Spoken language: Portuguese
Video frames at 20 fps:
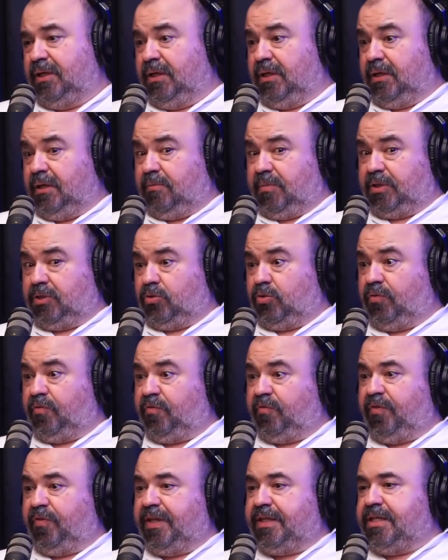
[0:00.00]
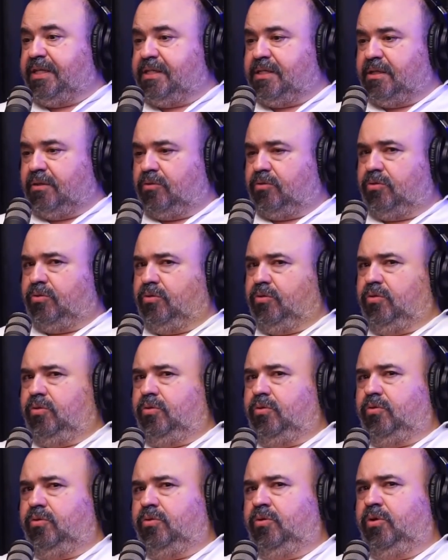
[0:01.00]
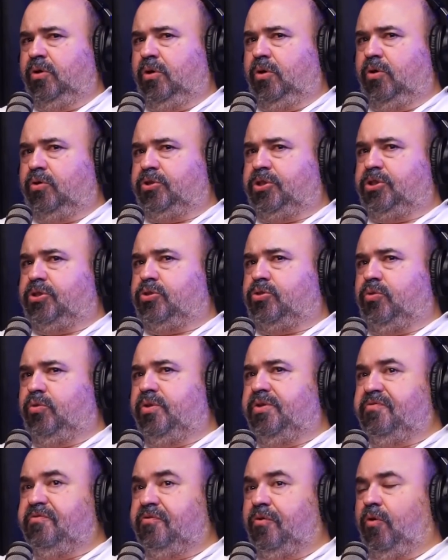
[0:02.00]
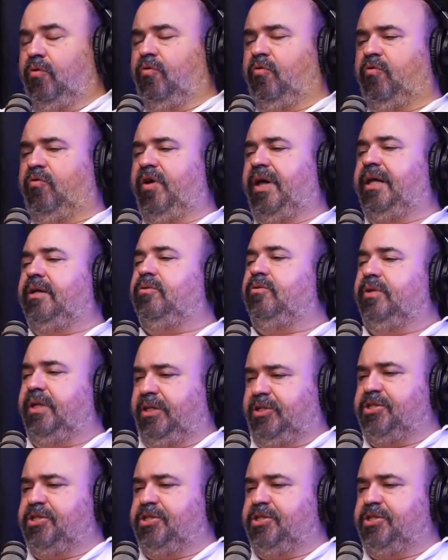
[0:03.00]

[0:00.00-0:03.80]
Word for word: Uhum. Mas eu estou fetichizando, eu tô, ou, ou, seja, eu estou envolvendo, né?